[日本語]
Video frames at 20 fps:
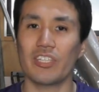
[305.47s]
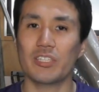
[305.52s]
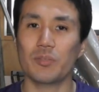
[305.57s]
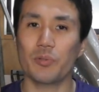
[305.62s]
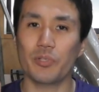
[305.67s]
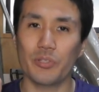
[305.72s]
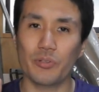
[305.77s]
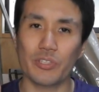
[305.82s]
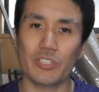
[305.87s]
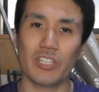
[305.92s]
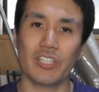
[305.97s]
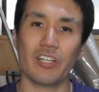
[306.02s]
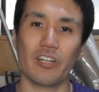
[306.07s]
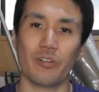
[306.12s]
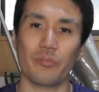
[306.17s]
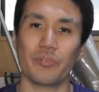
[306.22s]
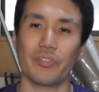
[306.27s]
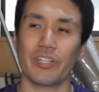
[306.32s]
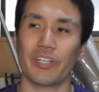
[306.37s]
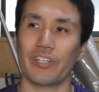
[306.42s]
いつも業者に
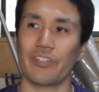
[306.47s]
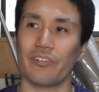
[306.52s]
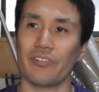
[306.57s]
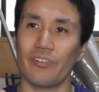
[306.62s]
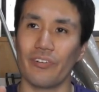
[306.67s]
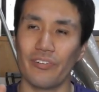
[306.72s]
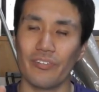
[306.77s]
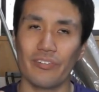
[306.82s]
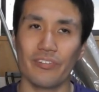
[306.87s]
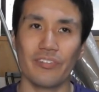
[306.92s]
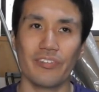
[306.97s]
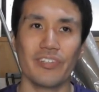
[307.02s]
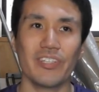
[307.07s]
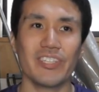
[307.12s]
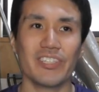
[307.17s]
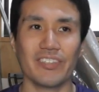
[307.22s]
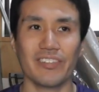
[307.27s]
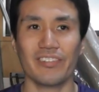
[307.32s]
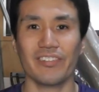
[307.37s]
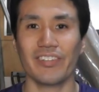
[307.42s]
頼むんだけど、本当
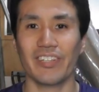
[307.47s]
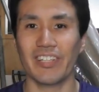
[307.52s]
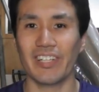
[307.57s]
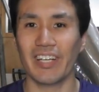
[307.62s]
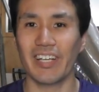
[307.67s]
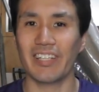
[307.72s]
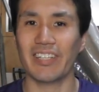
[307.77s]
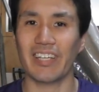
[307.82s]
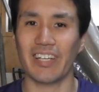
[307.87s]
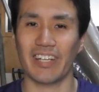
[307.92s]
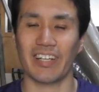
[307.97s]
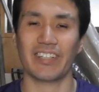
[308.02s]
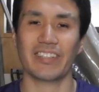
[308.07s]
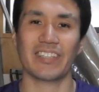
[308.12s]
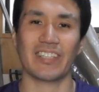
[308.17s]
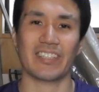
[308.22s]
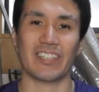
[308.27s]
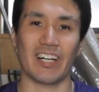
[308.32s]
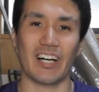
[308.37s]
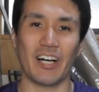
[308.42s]
にその時だけ出なく
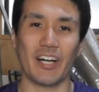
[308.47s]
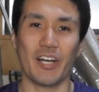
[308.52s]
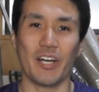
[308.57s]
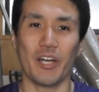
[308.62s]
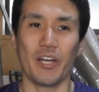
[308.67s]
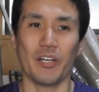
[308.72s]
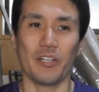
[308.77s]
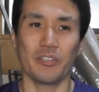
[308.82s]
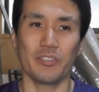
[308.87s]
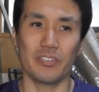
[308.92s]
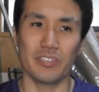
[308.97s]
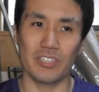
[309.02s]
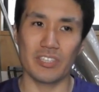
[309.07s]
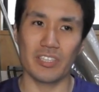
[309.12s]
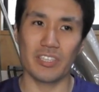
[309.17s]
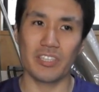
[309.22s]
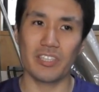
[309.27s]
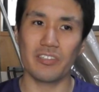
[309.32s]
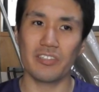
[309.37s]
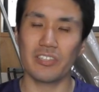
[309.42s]
てさ、不
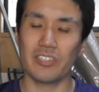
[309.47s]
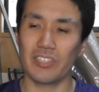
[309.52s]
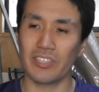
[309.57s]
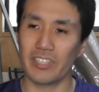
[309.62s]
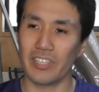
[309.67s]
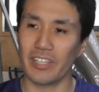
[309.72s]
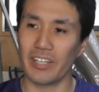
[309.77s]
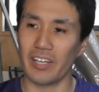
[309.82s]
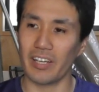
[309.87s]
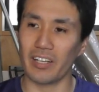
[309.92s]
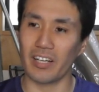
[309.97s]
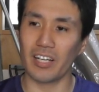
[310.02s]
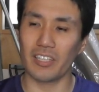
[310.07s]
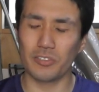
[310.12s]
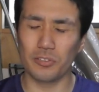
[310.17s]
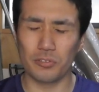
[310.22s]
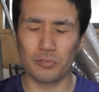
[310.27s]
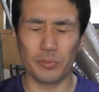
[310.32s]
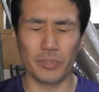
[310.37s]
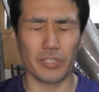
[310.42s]
思議で不思議でね、家
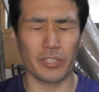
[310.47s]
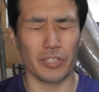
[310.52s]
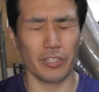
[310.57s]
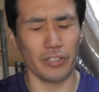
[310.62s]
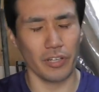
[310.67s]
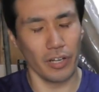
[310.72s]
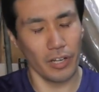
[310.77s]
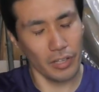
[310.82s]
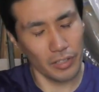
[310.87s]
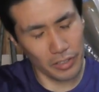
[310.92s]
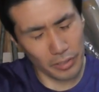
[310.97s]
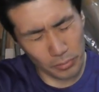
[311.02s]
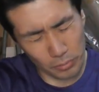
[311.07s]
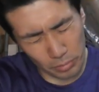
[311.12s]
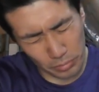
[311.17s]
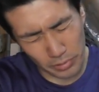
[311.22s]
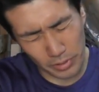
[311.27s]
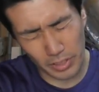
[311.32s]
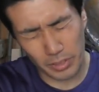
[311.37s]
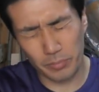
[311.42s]
族になって、なんで
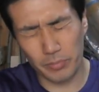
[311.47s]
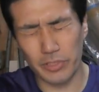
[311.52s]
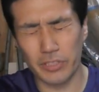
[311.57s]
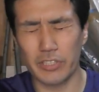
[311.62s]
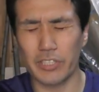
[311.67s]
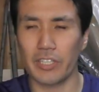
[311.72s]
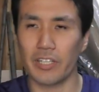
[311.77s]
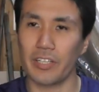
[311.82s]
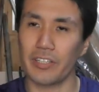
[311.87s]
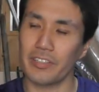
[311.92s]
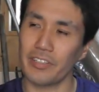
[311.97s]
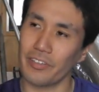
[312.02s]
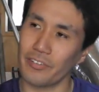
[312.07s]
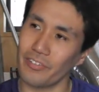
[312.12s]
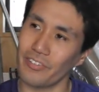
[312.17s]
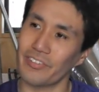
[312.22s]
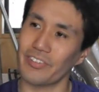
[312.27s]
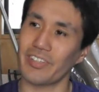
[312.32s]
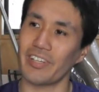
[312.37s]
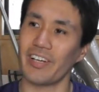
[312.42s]
こんなに虫出ないんだ
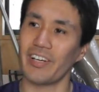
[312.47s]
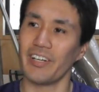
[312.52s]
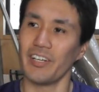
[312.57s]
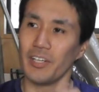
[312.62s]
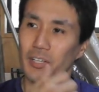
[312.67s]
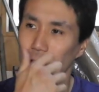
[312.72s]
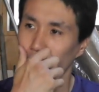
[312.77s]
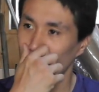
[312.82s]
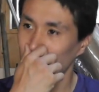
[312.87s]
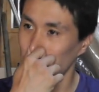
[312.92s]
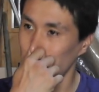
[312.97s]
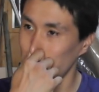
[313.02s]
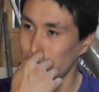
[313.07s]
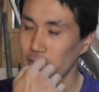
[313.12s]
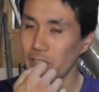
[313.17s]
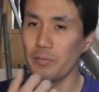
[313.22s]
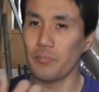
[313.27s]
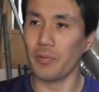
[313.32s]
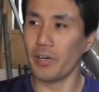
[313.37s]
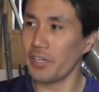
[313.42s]
ろうって、え、
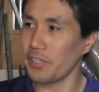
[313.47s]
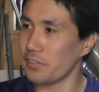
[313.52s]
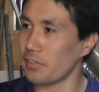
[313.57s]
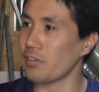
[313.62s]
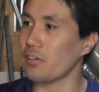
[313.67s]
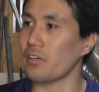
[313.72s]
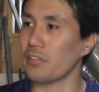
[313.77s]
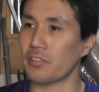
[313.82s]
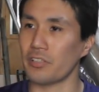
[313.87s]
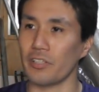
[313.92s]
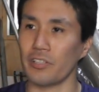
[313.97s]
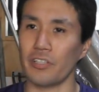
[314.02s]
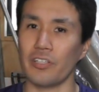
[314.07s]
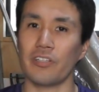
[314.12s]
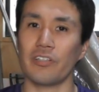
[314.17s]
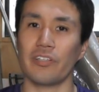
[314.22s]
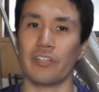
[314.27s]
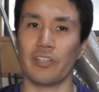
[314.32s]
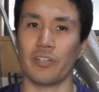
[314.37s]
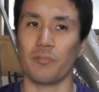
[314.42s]
薬撒いた勝手
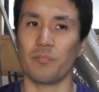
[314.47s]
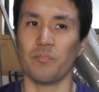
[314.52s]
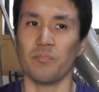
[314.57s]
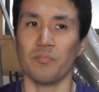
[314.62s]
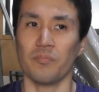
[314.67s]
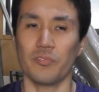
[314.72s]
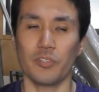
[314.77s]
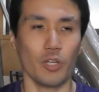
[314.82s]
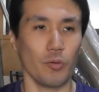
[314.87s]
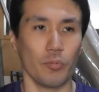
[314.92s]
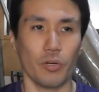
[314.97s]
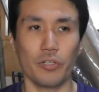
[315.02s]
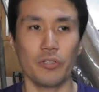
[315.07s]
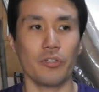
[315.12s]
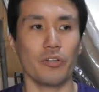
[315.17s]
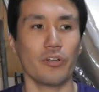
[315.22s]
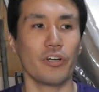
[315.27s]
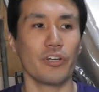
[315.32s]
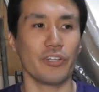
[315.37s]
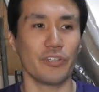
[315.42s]
にって、いや、撒い
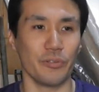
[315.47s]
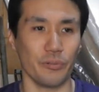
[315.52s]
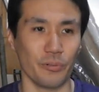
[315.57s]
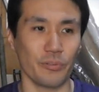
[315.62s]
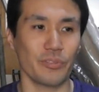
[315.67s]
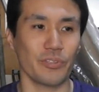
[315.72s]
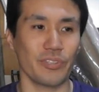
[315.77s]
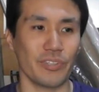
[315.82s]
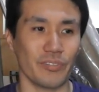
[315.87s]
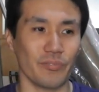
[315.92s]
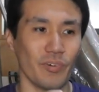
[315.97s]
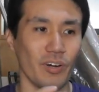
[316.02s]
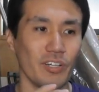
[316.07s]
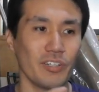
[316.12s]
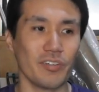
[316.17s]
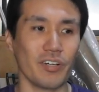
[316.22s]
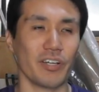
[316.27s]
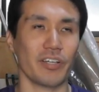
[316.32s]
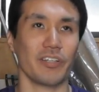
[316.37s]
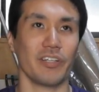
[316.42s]
てないよって、撒
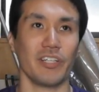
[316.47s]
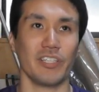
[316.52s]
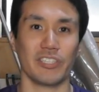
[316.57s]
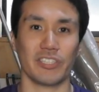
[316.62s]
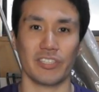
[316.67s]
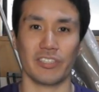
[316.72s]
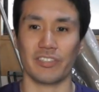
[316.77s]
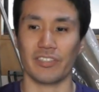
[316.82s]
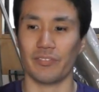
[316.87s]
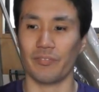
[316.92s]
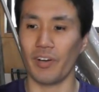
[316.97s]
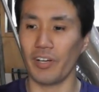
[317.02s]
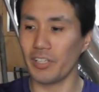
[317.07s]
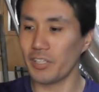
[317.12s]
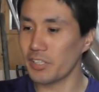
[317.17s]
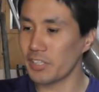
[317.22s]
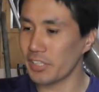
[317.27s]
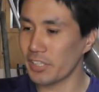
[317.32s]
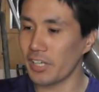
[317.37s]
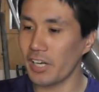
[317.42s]
くわけないじゃんって、撒
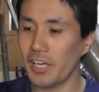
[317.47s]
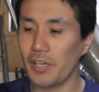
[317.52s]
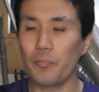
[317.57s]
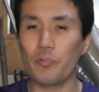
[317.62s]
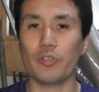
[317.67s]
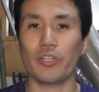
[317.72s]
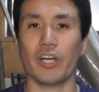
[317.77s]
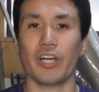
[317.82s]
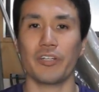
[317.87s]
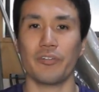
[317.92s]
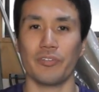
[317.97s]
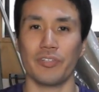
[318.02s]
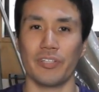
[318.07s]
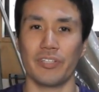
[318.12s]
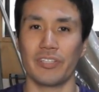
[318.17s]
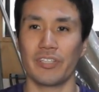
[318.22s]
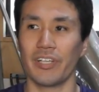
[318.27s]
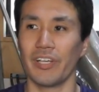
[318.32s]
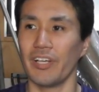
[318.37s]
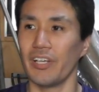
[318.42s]
く機会もないのにっ
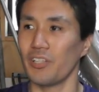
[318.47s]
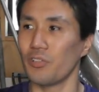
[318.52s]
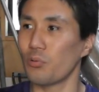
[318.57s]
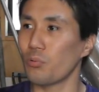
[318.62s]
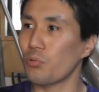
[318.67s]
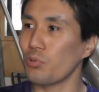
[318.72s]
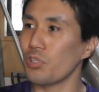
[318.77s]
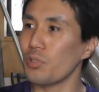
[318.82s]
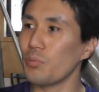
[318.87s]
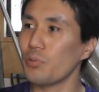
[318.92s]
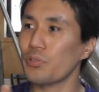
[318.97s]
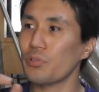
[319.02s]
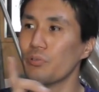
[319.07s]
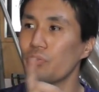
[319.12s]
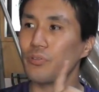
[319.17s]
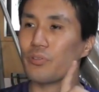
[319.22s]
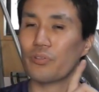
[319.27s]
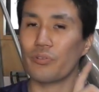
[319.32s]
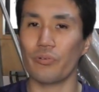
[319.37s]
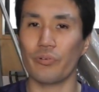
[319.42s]
て、どこにもそ
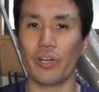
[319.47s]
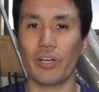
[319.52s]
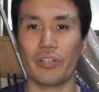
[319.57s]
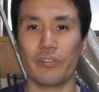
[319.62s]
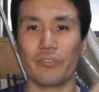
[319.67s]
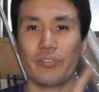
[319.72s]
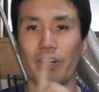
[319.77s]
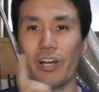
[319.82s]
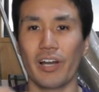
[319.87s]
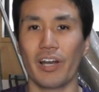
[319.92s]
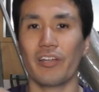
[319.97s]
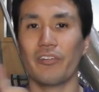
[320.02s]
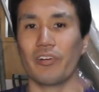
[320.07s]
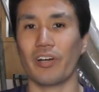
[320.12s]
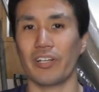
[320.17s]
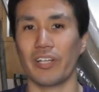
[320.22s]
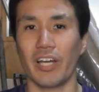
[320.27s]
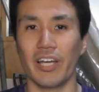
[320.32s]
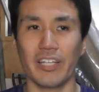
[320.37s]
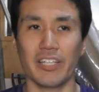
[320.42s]
の農薬からと
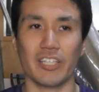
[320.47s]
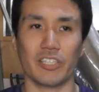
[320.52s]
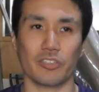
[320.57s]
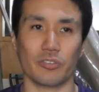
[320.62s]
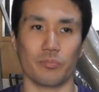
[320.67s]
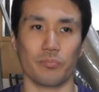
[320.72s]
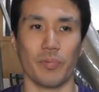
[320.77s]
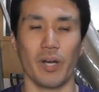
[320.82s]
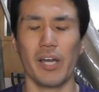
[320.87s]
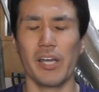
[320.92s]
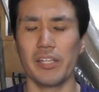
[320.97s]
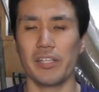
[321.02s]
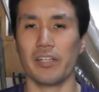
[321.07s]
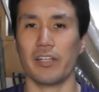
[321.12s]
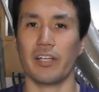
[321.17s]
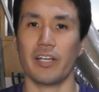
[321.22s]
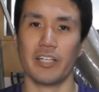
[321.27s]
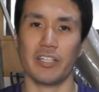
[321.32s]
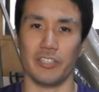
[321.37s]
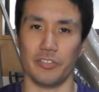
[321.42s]
かないでしょ、撒い
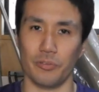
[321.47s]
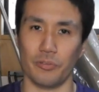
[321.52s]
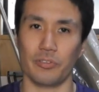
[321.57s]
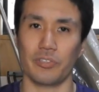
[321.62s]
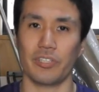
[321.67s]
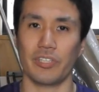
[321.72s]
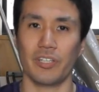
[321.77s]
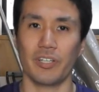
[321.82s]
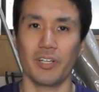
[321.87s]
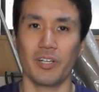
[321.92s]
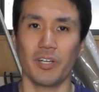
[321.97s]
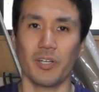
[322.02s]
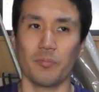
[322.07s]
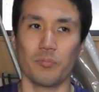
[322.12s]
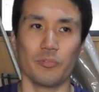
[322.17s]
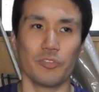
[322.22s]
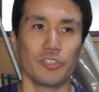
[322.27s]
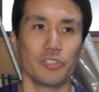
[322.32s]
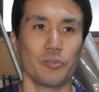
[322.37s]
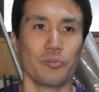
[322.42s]
てないよって、
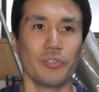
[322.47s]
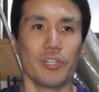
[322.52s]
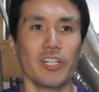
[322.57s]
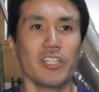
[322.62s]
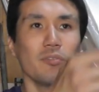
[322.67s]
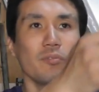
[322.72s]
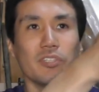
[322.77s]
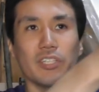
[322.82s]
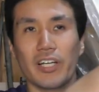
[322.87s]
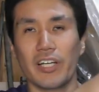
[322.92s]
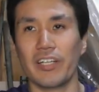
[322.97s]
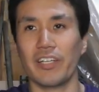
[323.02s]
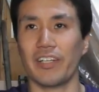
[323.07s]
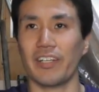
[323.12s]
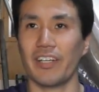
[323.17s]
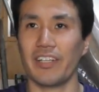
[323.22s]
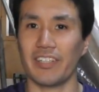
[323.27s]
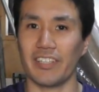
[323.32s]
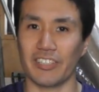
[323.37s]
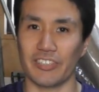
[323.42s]
虫粉も下げて
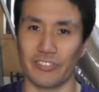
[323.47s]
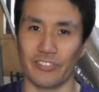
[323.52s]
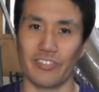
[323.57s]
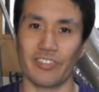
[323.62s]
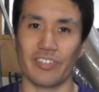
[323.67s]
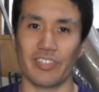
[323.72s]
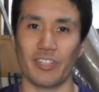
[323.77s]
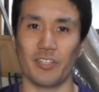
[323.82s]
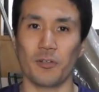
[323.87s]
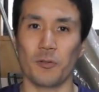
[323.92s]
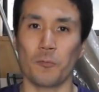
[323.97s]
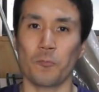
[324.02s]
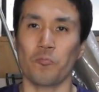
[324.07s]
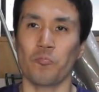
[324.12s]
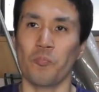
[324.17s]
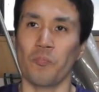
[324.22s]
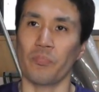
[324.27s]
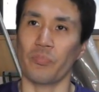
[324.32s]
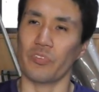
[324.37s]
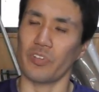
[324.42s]
ないでしょって、
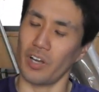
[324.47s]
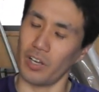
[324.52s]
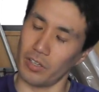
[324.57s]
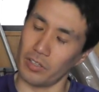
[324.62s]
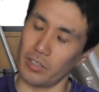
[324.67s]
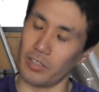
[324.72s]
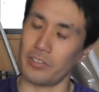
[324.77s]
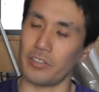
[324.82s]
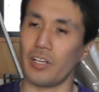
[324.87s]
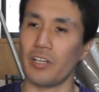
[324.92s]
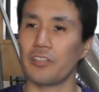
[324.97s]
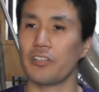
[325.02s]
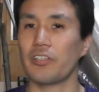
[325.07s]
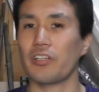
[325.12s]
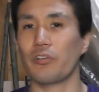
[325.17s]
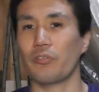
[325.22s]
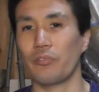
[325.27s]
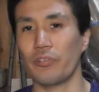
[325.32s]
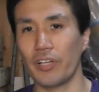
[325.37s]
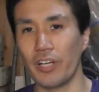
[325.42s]
なあ、なんで
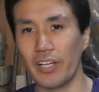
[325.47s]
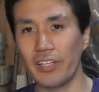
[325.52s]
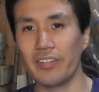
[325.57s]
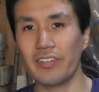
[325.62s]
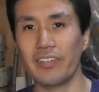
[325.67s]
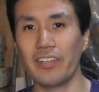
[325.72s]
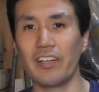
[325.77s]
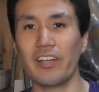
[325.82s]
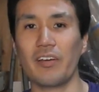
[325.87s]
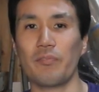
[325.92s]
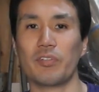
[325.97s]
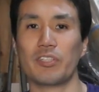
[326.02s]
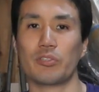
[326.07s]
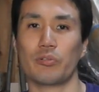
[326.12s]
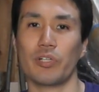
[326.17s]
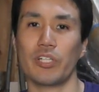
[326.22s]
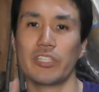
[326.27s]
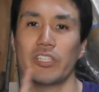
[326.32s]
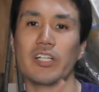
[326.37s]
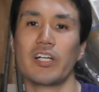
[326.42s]
だろうなったら、やっぱ
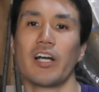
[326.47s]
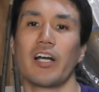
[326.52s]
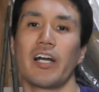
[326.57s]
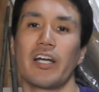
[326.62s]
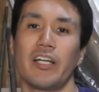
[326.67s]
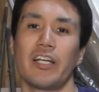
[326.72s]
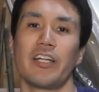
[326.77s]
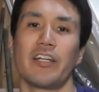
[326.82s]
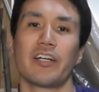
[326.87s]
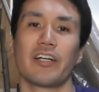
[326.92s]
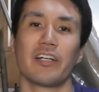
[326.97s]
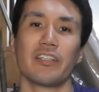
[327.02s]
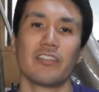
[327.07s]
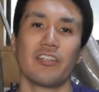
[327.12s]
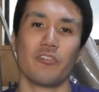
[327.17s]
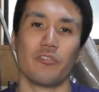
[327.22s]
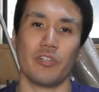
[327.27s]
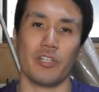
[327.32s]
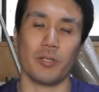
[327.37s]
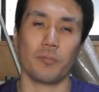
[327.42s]
それしか考えられなかっ
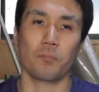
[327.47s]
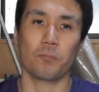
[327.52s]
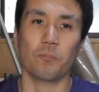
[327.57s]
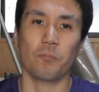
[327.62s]
たのね。